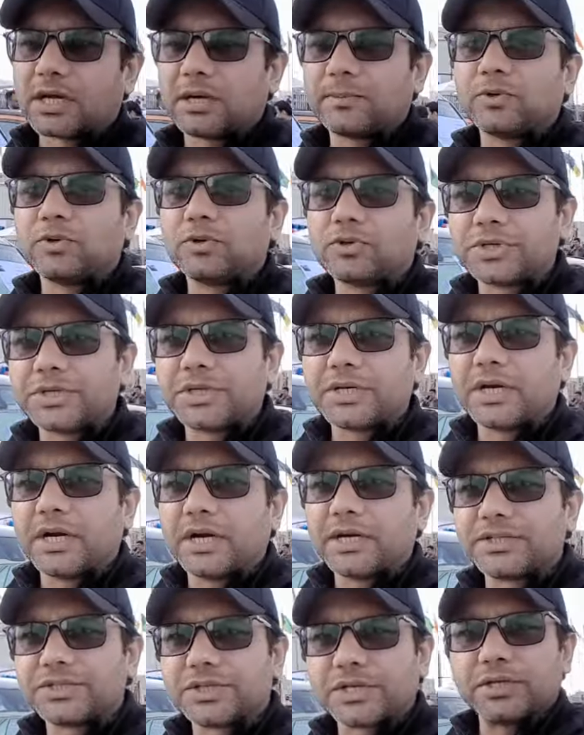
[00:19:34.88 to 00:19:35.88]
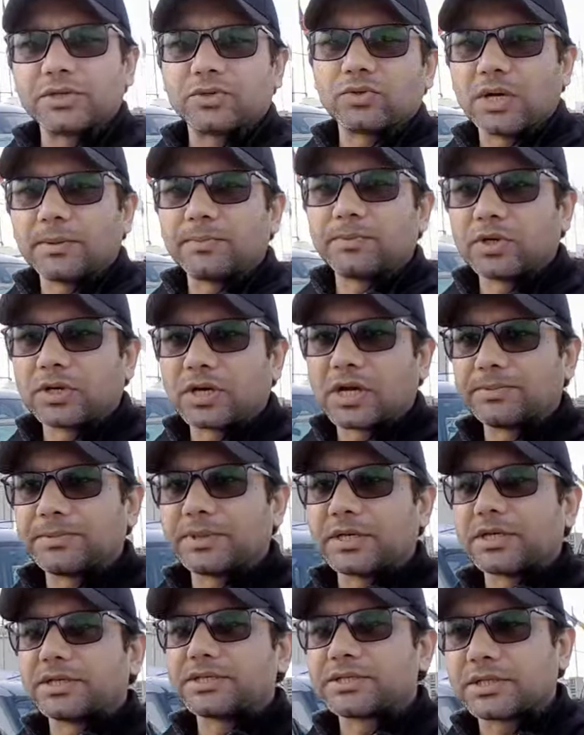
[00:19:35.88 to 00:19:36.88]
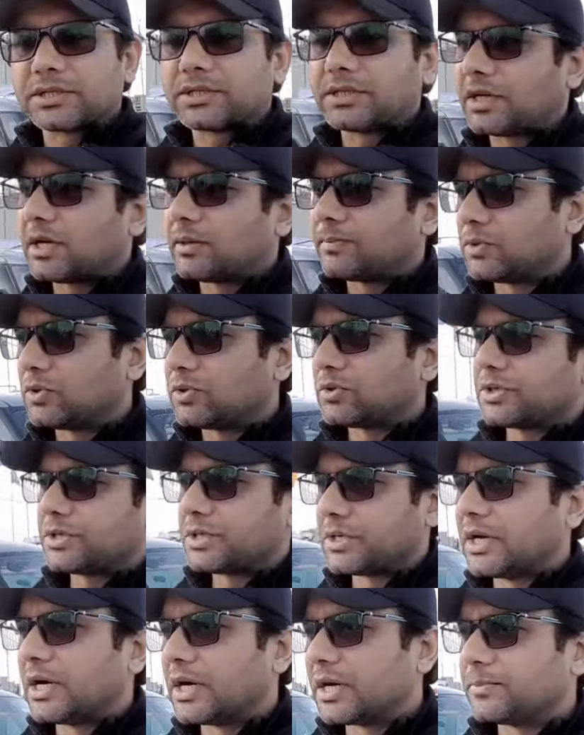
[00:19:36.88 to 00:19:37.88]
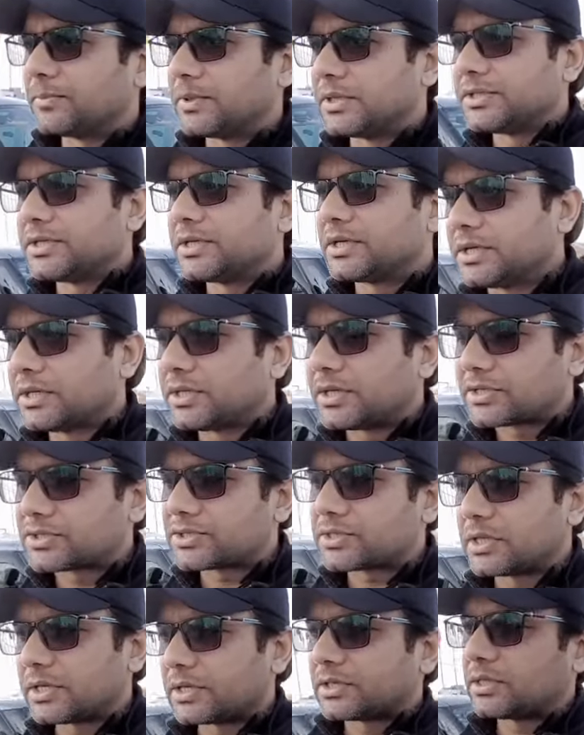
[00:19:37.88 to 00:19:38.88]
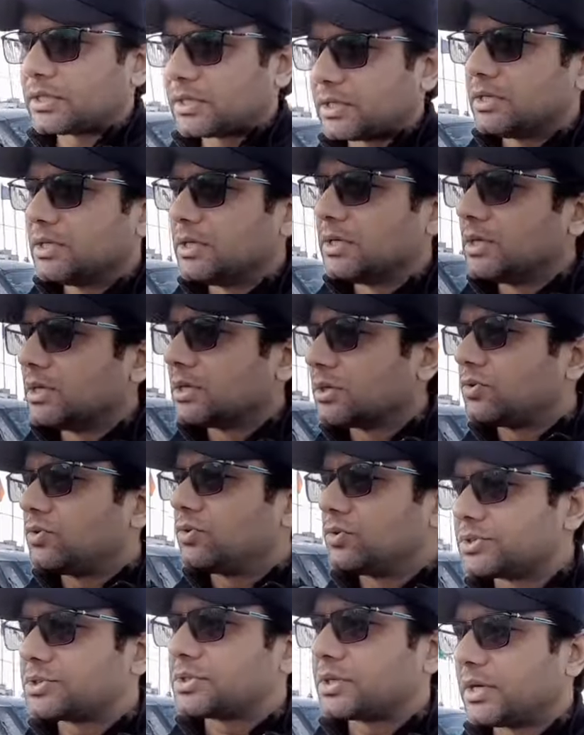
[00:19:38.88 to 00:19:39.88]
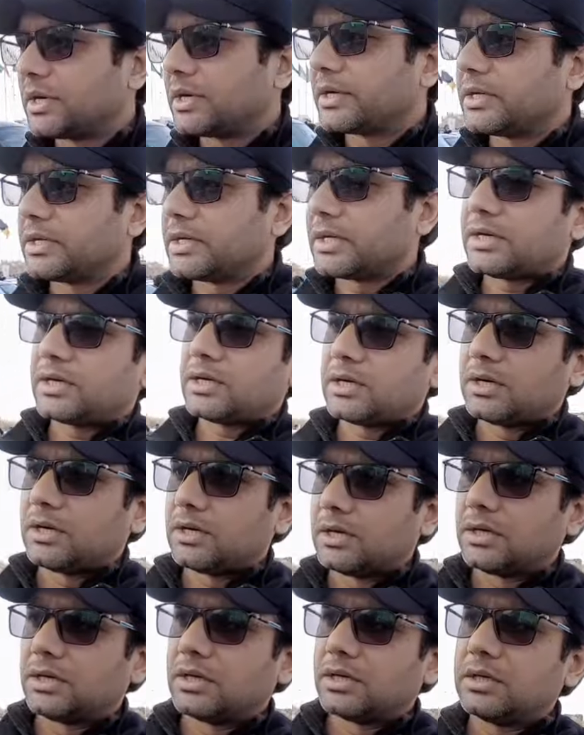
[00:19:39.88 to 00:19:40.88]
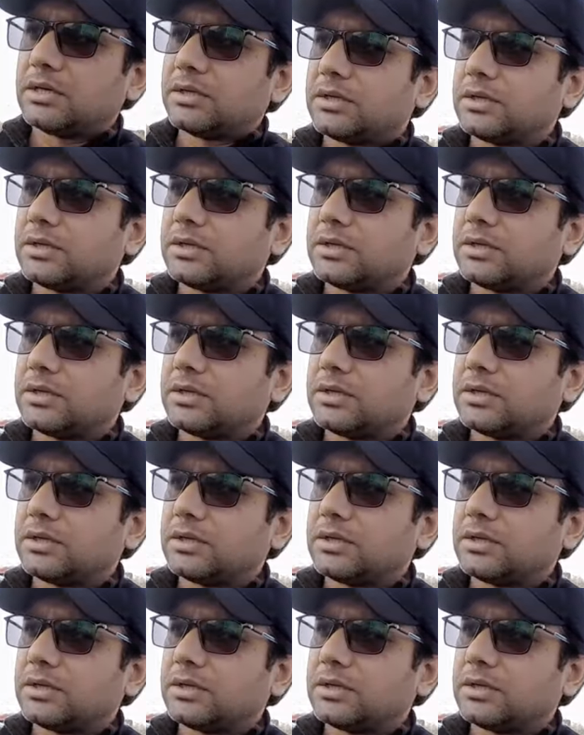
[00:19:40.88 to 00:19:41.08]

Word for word: आप लोगों को ये गाड़ी चाहिए तो आप लोग रब्ता कर सकते हैं आप लोगों को ये गाड़ी मिल जाएगी नेक्स्ट देखते हैं कौन सी गाड़ी है आ,